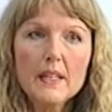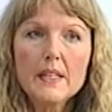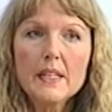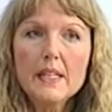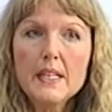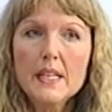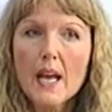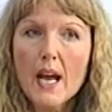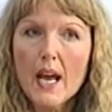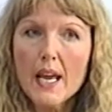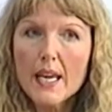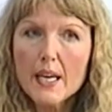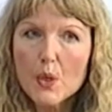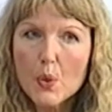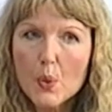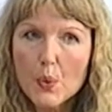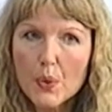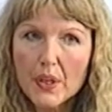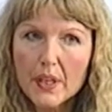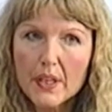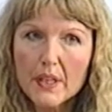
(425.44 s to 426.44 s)
die
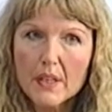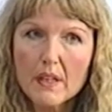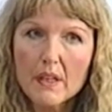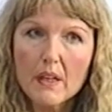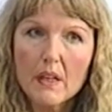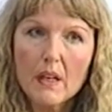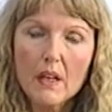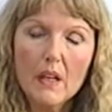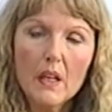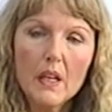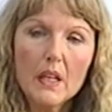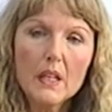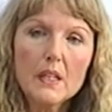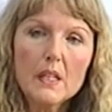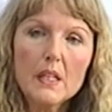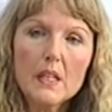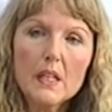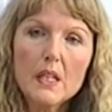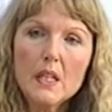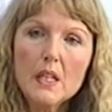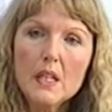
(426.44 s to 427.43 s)
Neigungen,
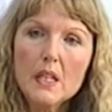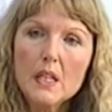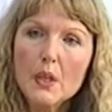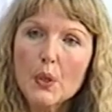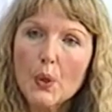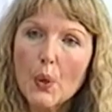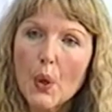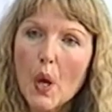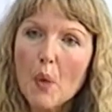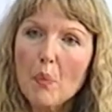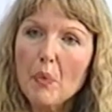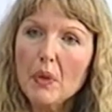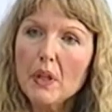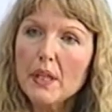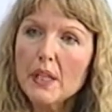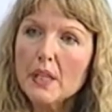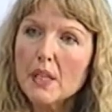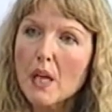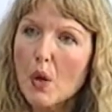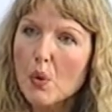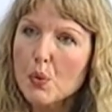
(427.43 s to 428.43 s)
die
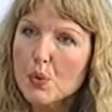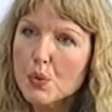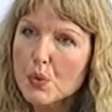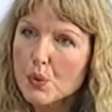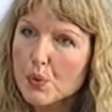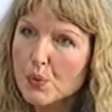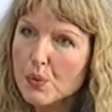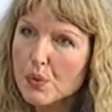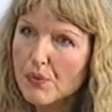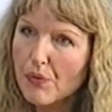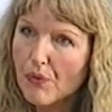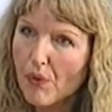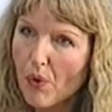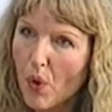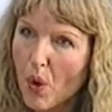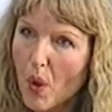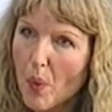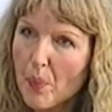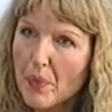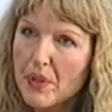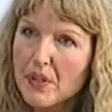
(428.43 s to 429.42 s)
körperlichen
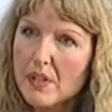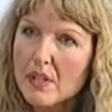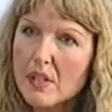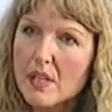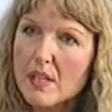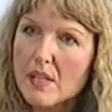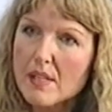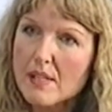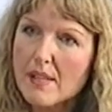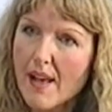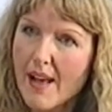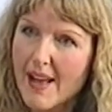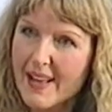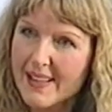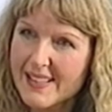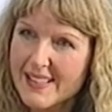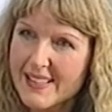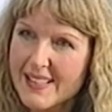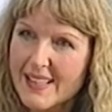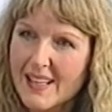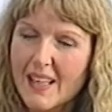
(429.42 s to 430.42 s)
Ausdrucksformen, die es
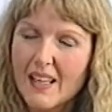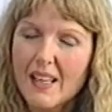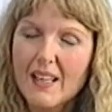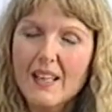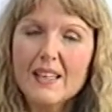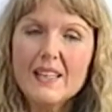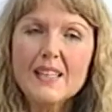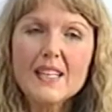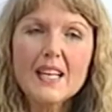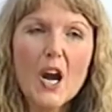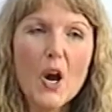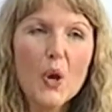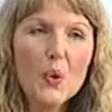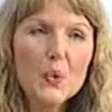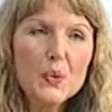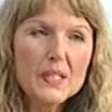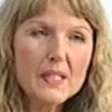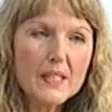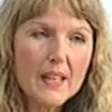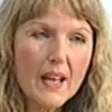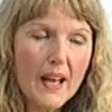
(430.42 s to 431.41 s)
hat, die
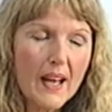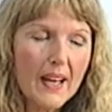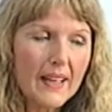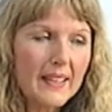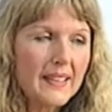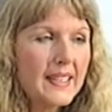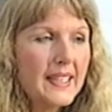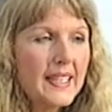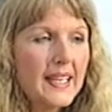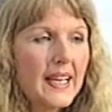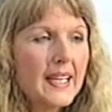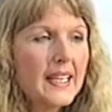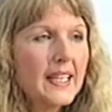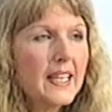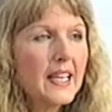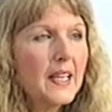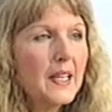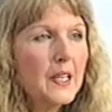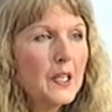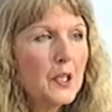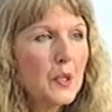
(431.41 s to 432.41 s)
Aussagen, die ein
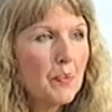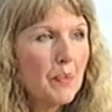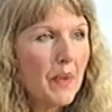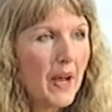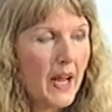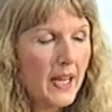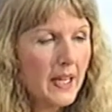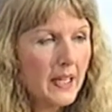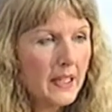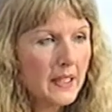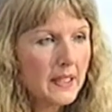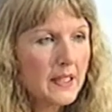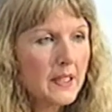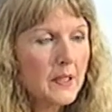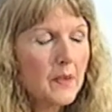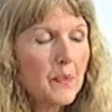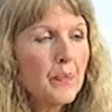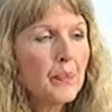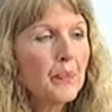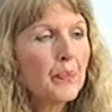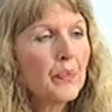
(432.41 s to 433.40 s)
Kind macht,
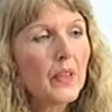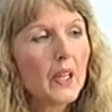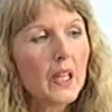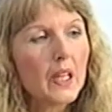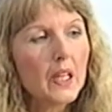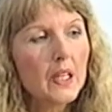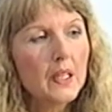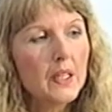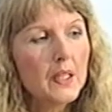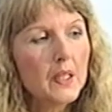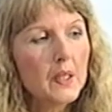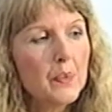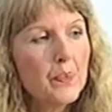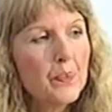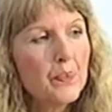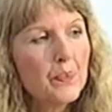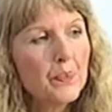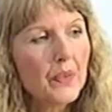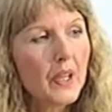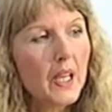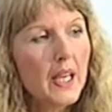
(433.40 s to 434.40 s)

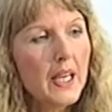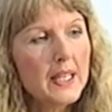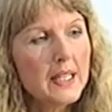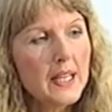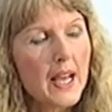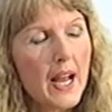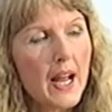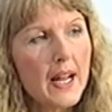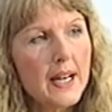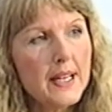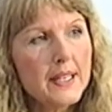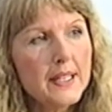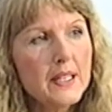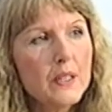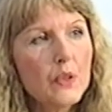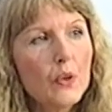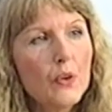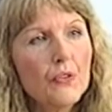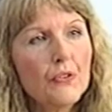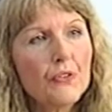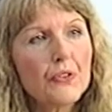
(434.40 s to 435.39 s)
ähm,
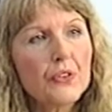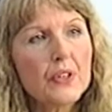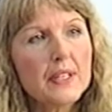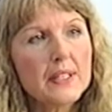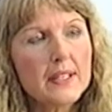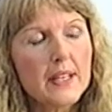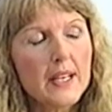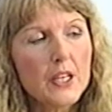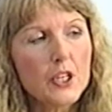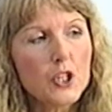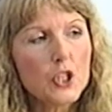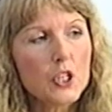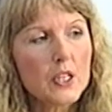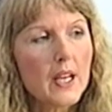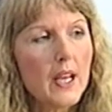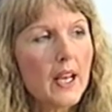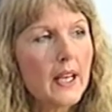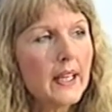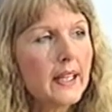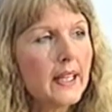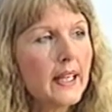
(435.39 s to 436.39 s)
enthalten oft sehr
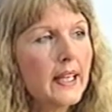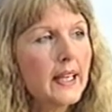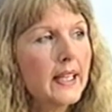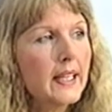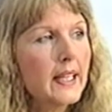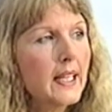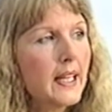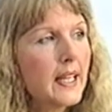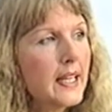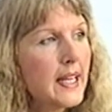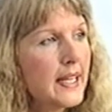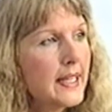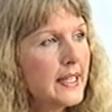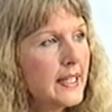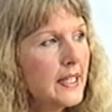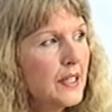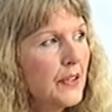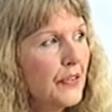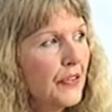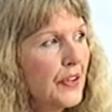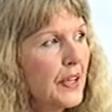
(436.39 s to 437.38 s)
stark
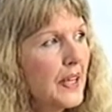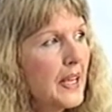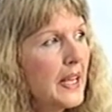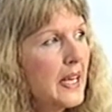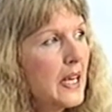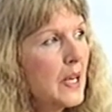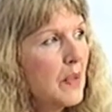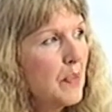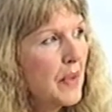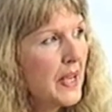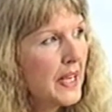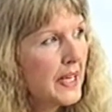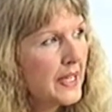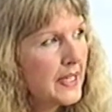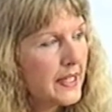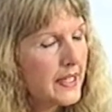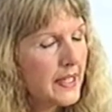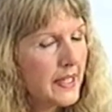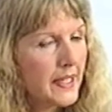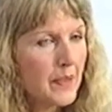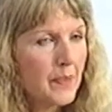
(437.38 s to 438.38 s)
reinkarnative
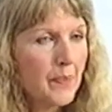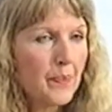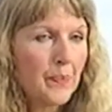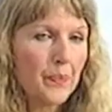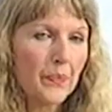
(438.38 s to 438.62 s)
Elemente.